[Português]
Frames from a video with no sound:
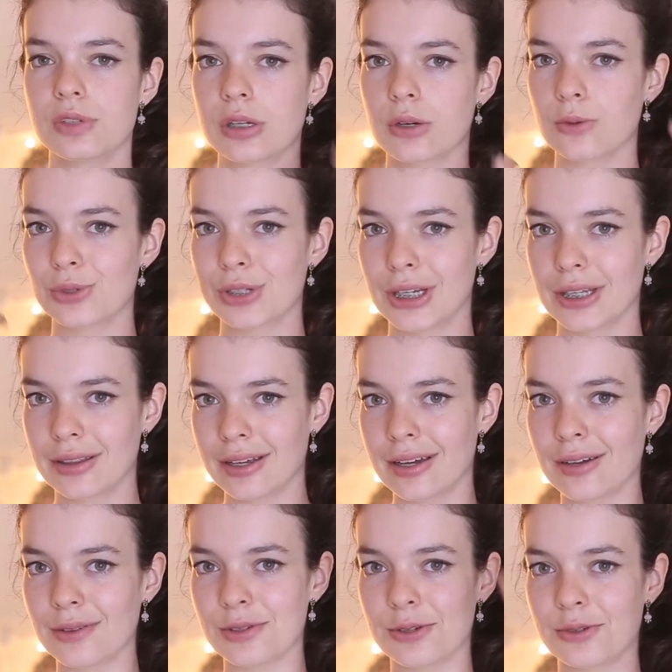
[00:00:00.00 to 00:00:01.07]
você conseguir
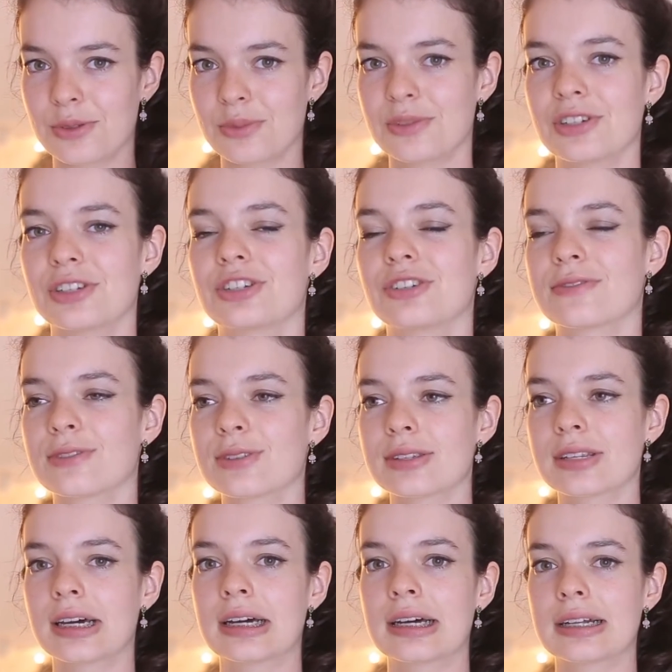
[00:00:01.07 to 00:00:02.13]
ter os seus
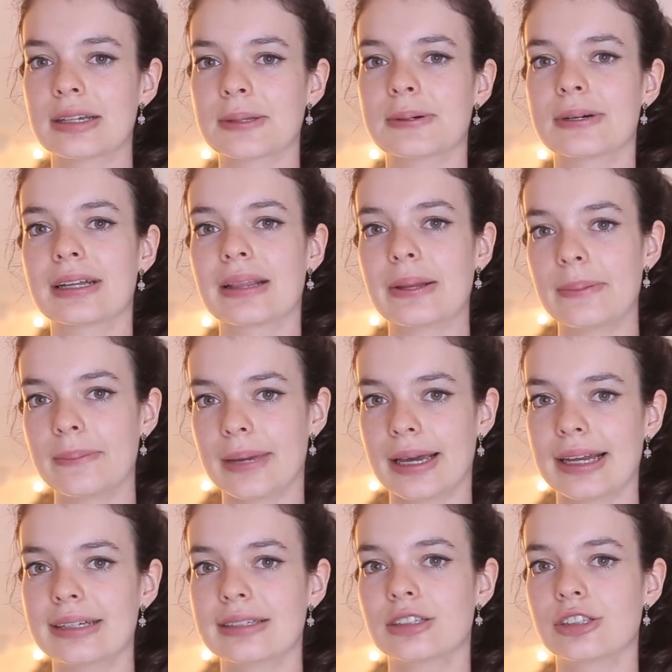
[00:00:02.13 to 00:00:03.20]
objetivos do ano em
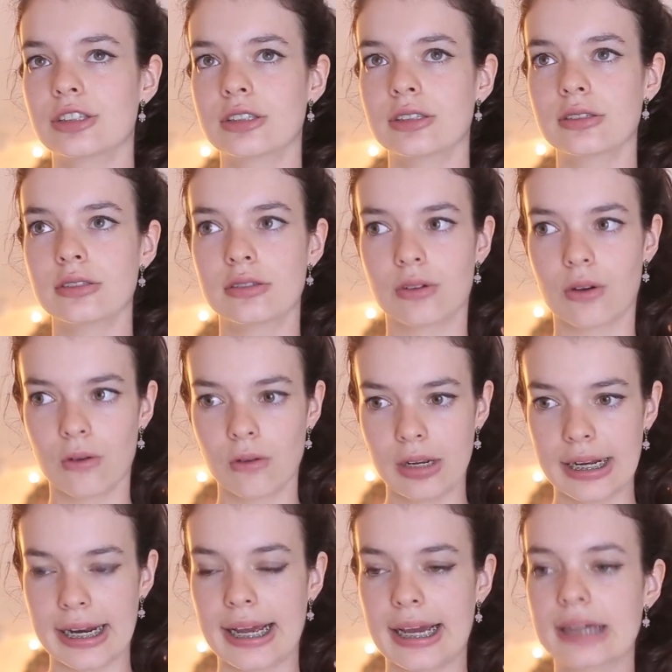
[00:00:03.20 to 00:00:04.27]
mente,
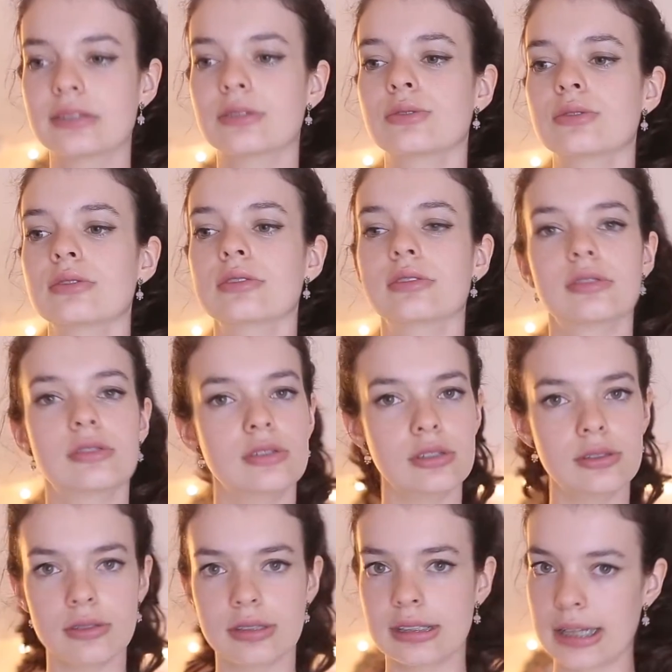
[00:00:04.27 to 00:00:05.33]
concretos
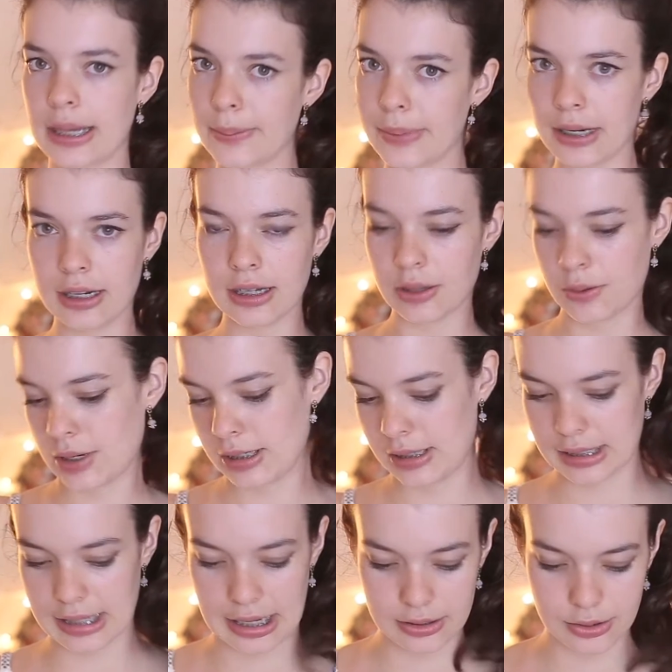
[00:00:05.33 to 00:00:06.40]
e sempre ali
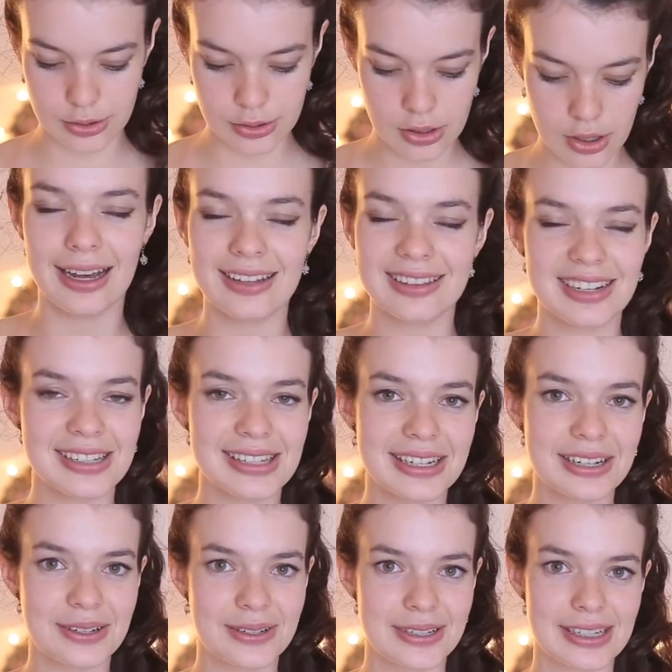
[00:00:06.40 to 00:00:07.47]
atualizados. A
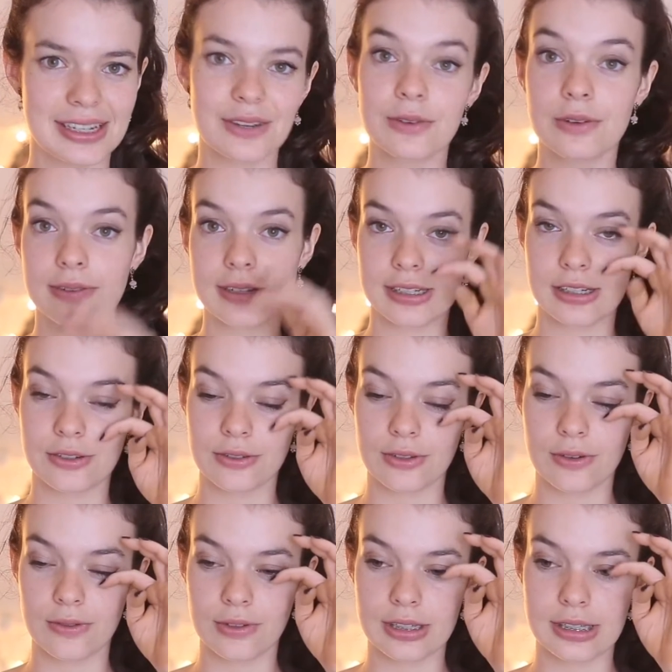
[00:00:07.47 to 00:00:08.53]
terceira coisa que eu vou fazer junto
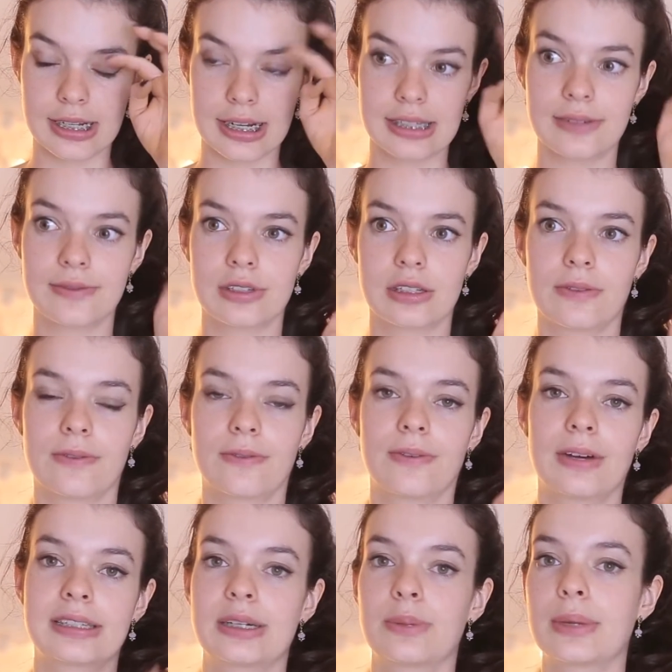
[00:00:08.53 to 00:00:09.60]
com vocês é
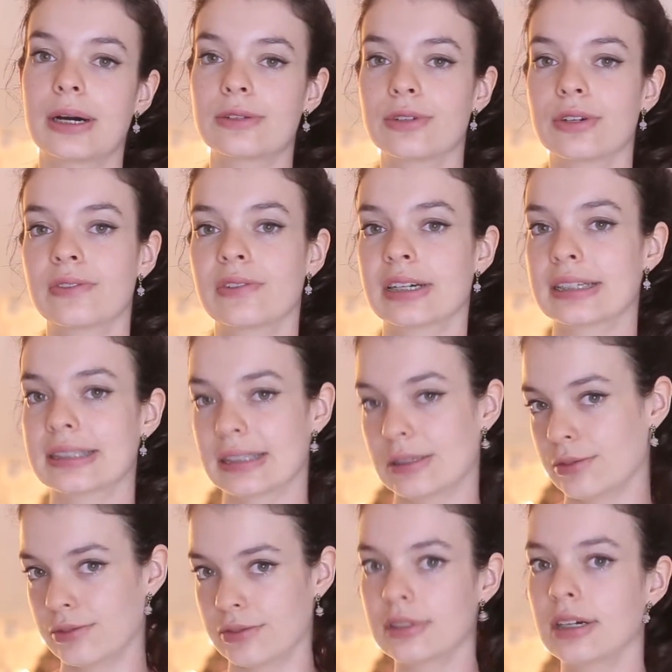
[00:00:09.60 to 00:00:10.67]
fazer uma
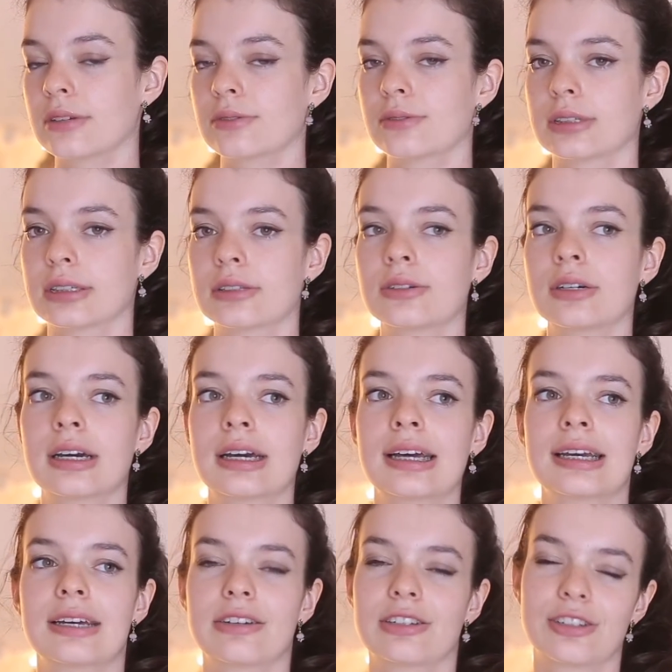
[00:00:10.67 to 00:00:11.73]
auto-reflexão no final do ano.
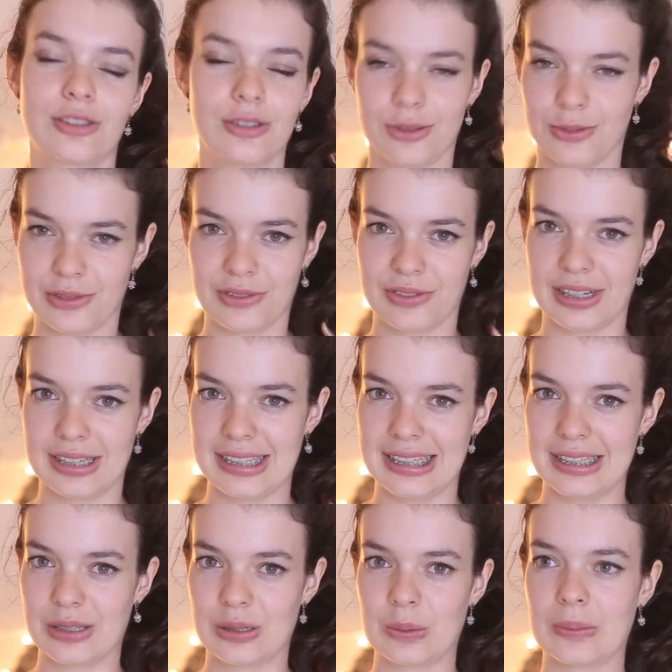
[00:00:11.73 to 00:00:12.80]
Eu acho que todo mundo faz
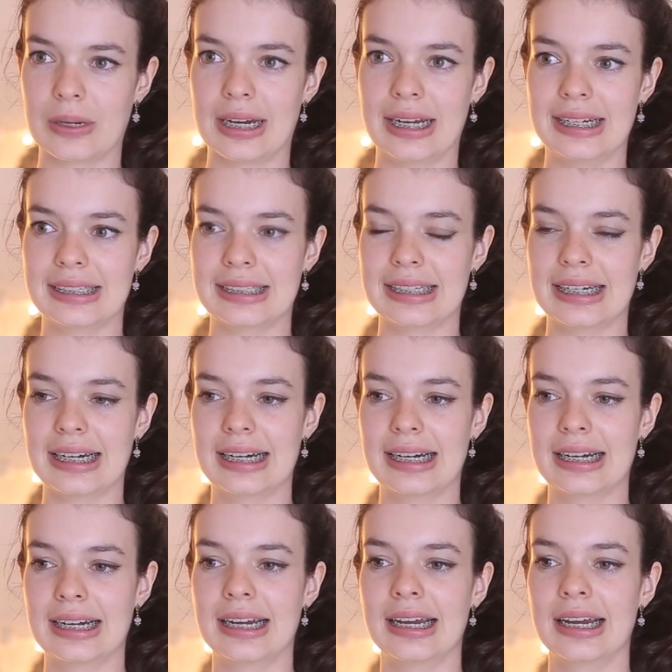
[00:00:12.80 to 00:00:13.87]
isso, mas
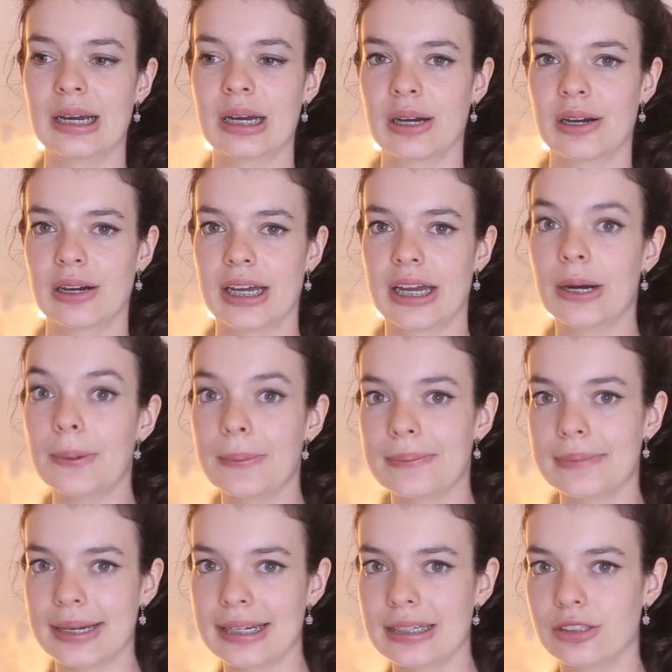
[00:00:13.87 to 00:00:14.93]
é
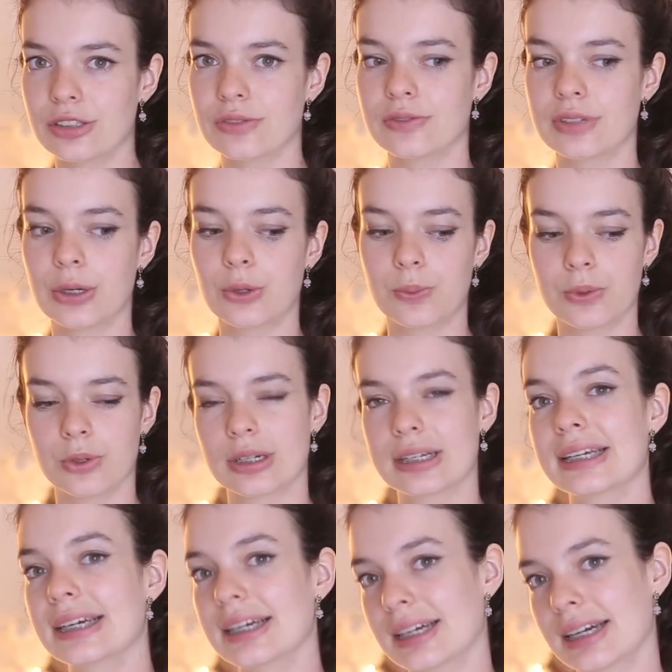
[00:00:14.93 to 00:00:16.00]
realmente ver o
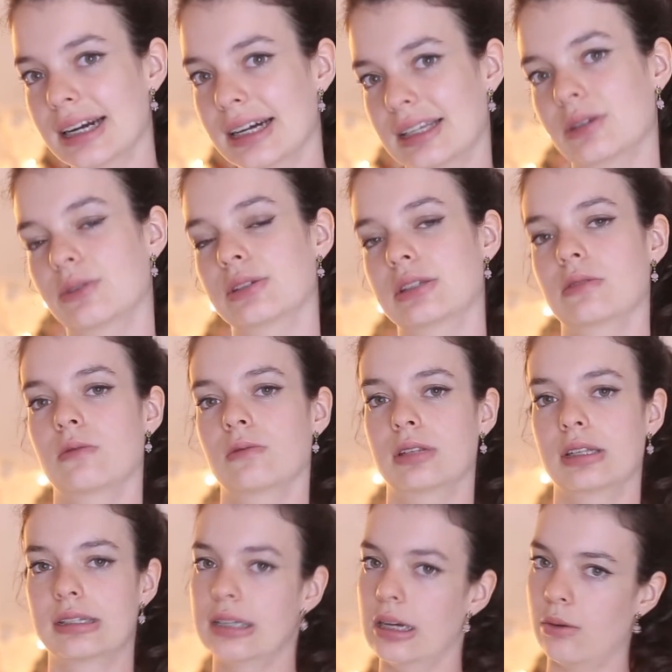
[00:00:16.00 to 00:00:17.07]
porquê que cada coisa
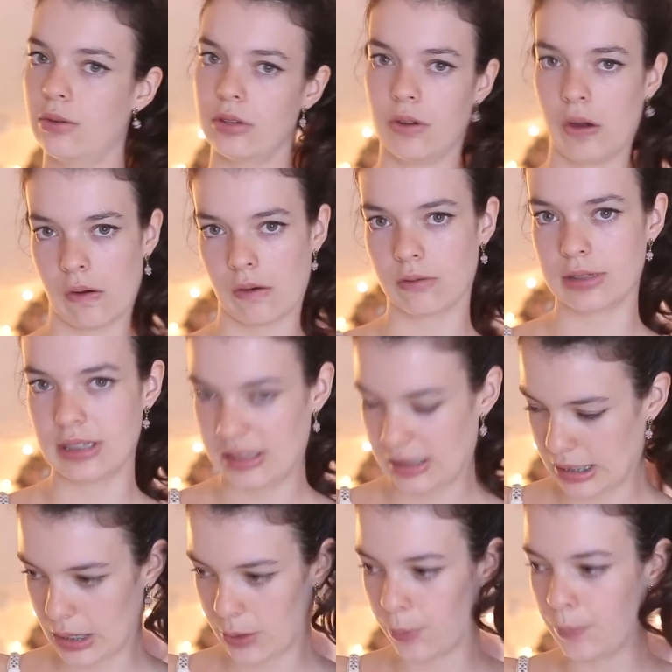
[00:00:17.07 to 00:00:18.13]
aconteceu ou não
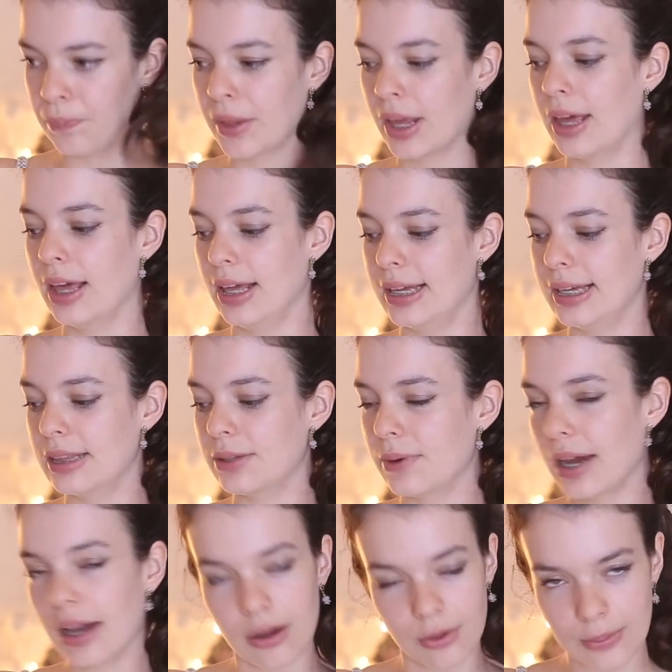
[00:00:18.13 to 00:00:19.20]
aconteceu. E não
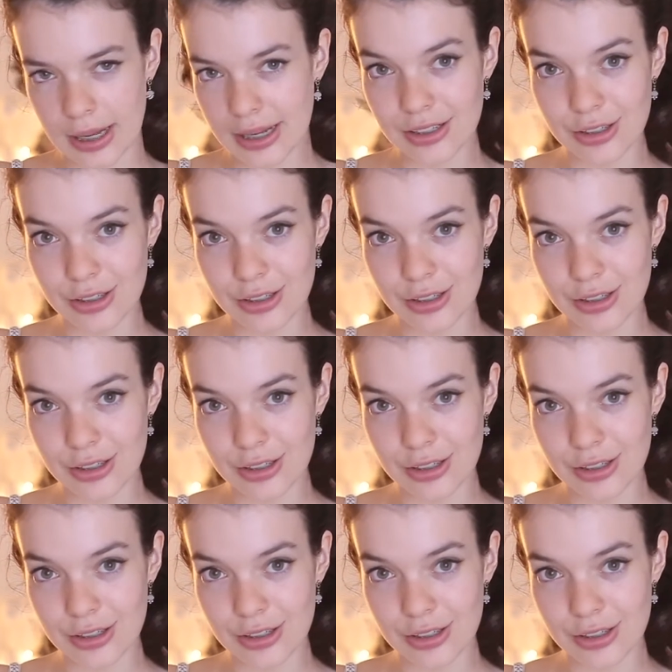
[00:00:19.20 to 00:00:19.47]
é arrumar